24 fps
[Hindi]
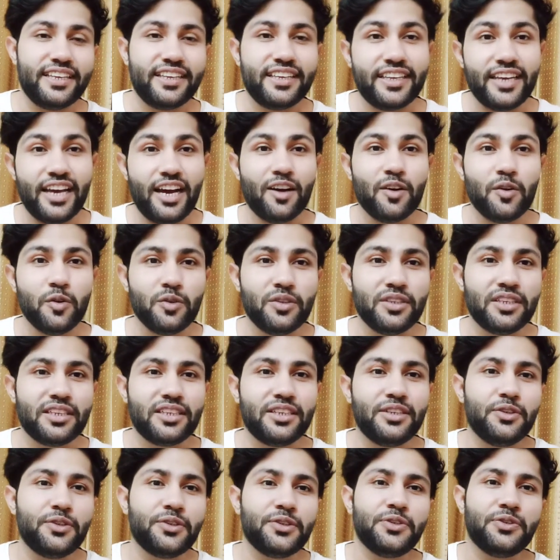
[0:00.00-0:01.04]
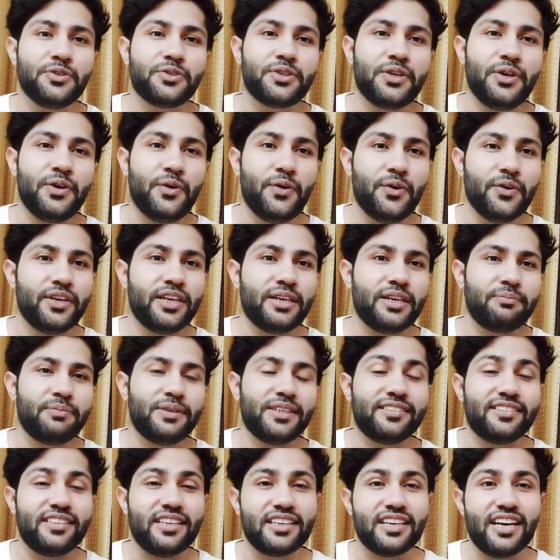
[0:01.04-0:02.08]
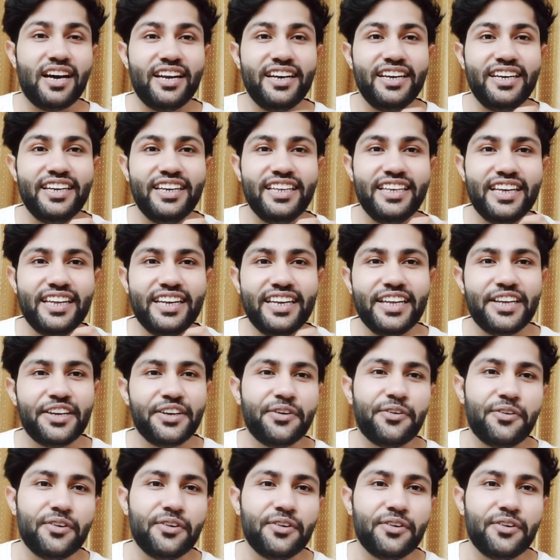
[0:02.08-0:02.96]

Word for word: क्या गुजर रही होगी उसके ऑनर पर सरकारी डीएनए के